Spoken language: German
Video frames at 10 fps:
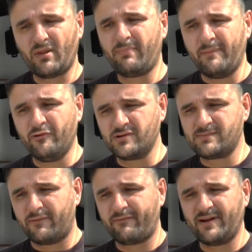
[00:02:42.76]
beim Würz
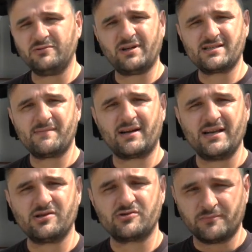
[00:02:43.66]
immer verwenden und hast mal
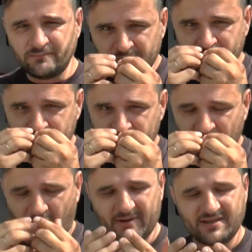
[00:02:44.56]
gleich noch so ein,
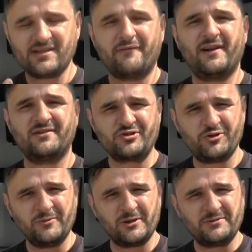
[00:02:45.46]
man riecht an Fingern, so äh, einen
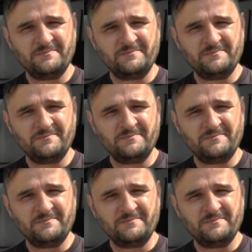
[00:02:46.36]
schönen,